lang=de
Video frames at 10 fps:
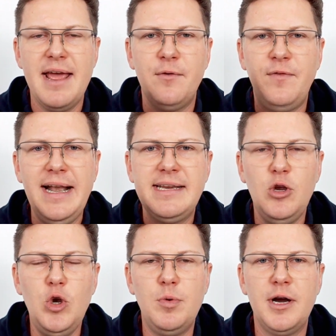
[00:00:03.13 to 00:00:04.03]
Welche
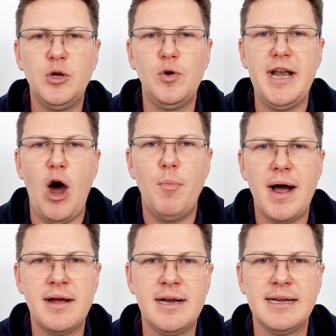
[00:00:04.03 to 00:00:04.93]
Übungen du genau
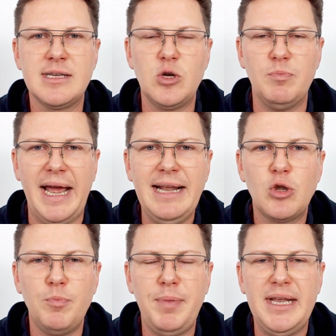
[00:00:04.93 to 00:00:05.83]
machen kannst, um dein
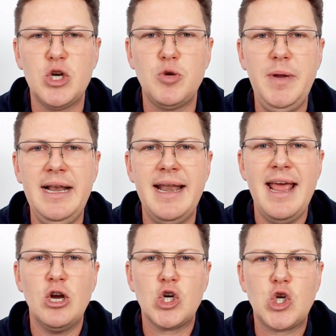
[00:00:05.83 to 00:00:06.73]
Trompetespielen
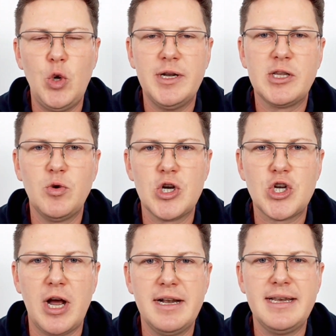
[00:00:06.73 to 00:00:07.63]
schöner zu
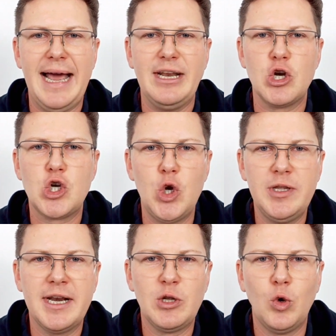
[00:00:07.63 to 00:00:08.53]
gestalten, einen
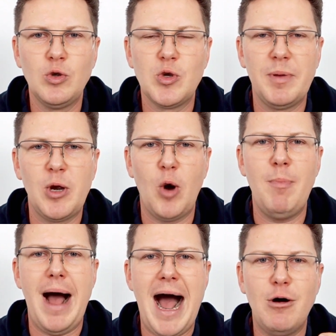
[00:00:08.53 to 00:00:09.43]
schöneren Ton zu
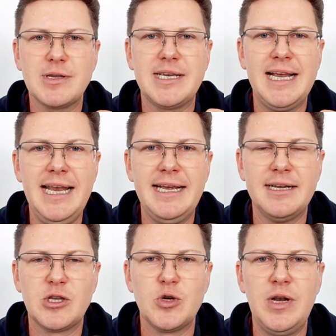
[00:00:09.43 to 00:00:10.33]
bekommen,
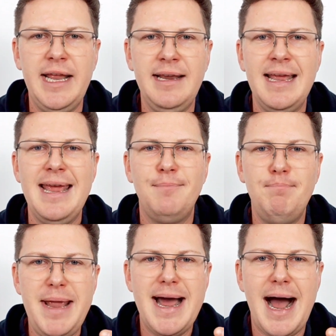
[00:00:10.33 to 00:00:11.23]
ausgeglichener zu klingen,
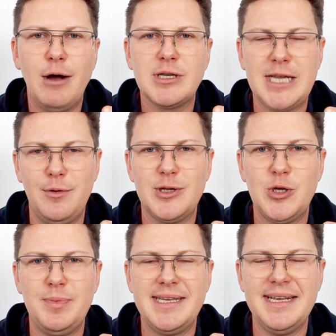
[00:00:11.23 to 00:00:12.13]
mehr Ausdauer
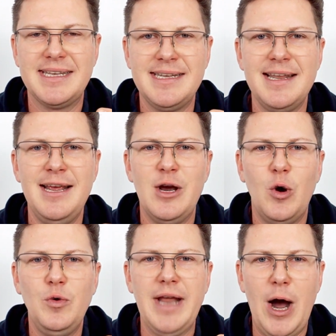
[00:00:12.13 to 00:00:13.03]
zu besitzen
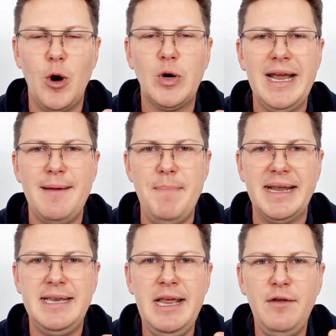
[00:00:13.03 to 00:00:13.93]
und auch
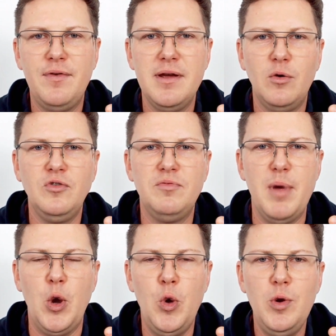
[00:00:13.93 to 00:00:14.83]
mehr Tiefe und
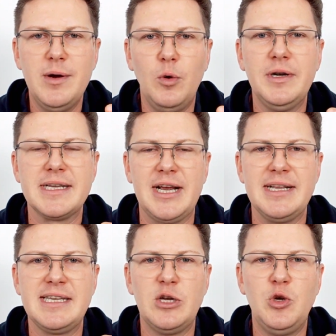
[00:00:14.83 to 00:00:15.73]
mehr Höhe und das
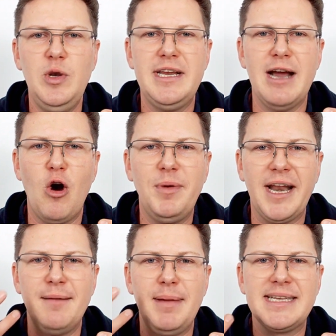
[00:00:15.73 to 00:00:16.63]
Ganze natürlich auch mit
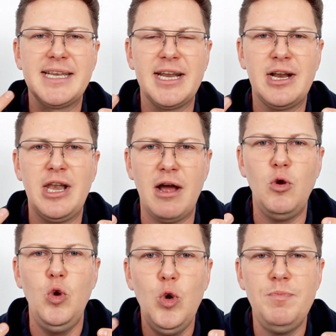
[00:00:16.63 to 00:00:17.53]
einem besseren
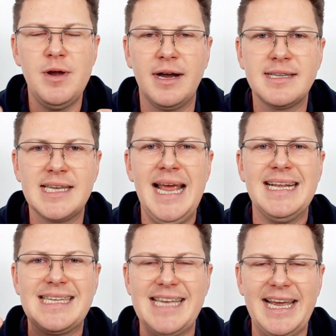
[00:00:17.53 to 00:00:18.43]
Klang üben kannst,
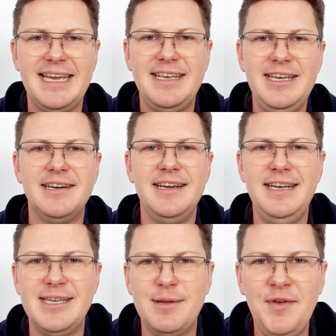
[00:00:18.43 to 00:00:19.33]
zeige ich dir in
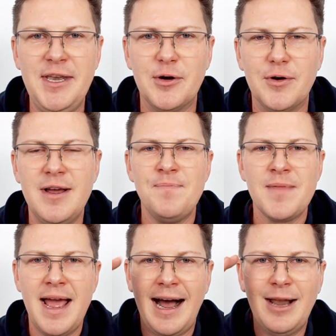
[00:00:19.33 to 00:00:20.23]
diesem Video.
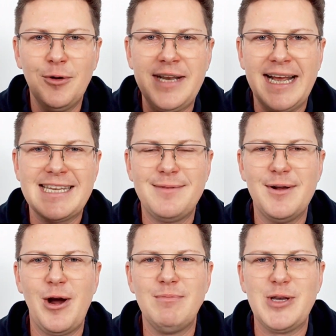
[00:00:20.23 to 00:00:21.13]
Hallo und herzlich
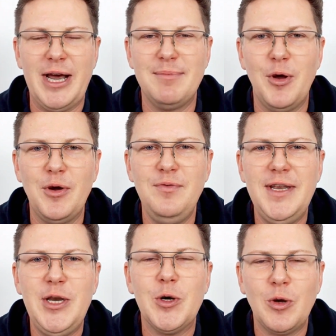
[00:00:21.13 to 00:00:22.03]
willkommen zu einem neuen
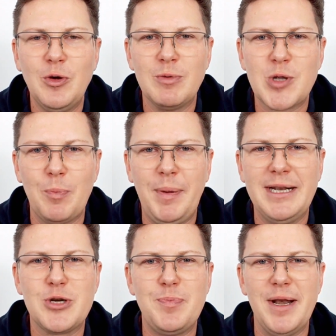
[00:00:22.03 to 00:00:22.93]
Video rund ums
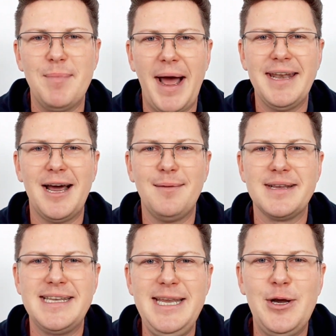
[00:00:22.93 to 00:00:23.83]
Trompetespielen. Mein Name
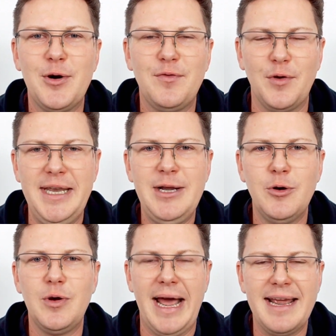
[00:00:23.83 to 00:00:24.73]
ist Nico von
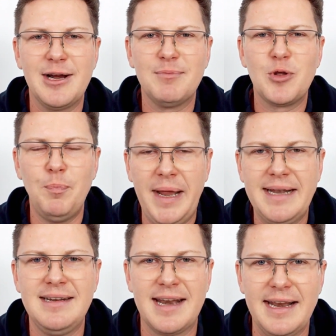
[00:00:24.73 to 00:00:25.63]
Nico Leikam
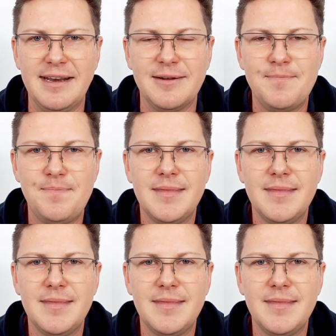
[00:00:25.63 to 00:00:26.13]
Trompetentraining.